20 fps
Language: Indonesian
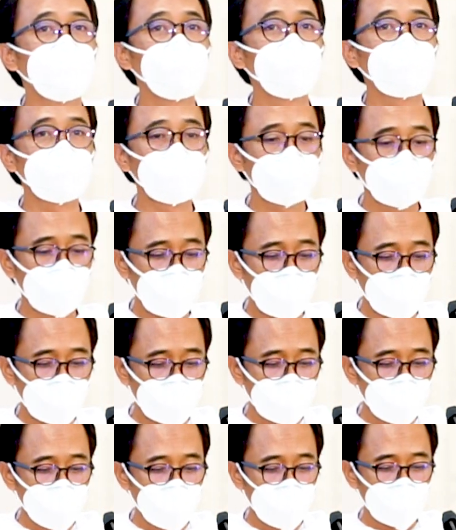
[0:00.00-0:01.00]
yang
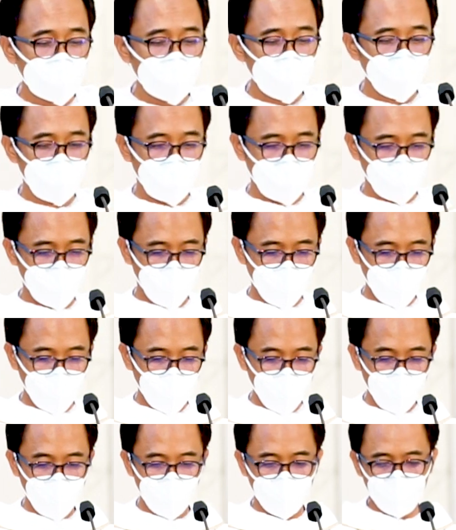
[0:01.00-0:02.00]
sehari-hari
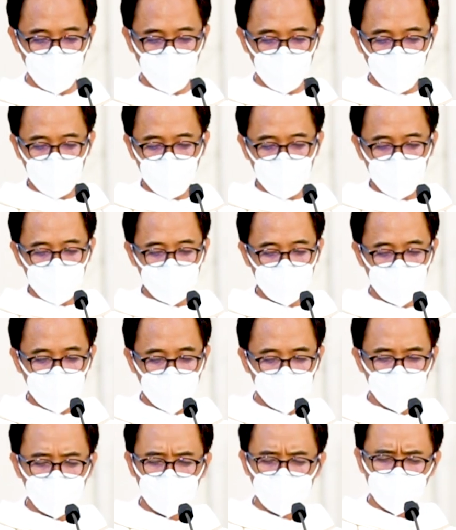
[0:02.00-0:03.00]
bergumul
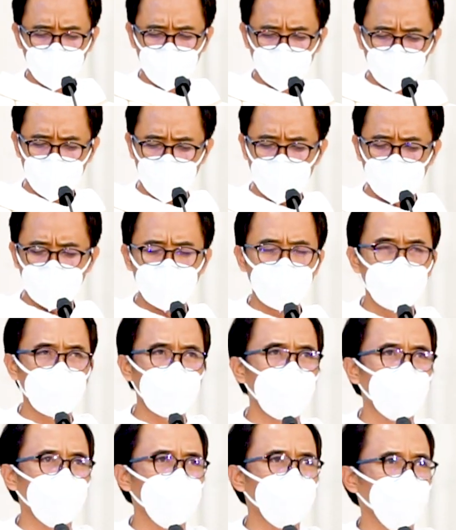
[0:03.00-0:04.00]
dengan borang
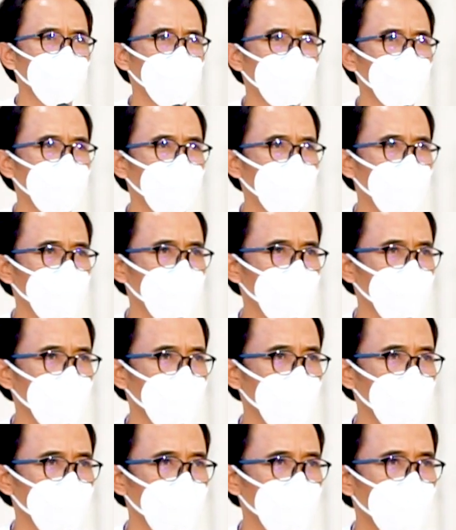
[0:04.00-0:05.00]

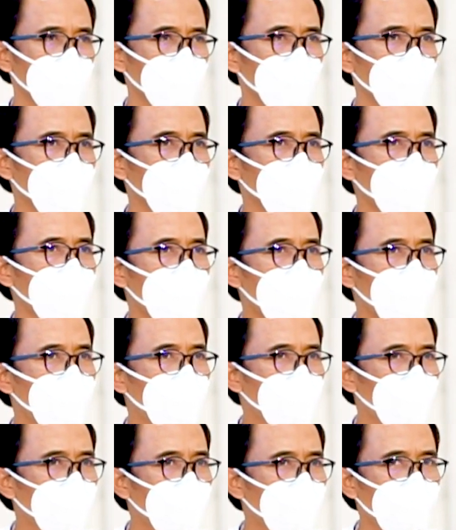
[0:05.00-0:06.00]
akreditasi,
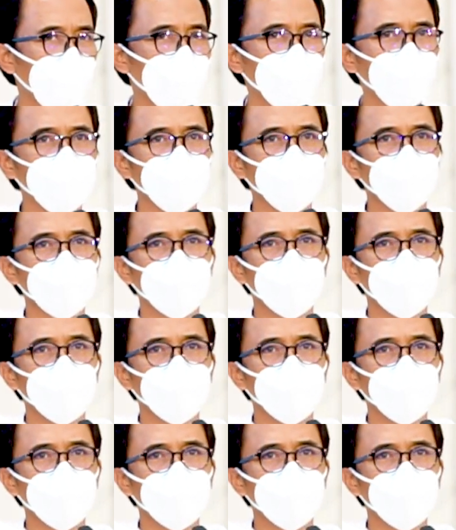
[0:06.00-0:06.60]
laporan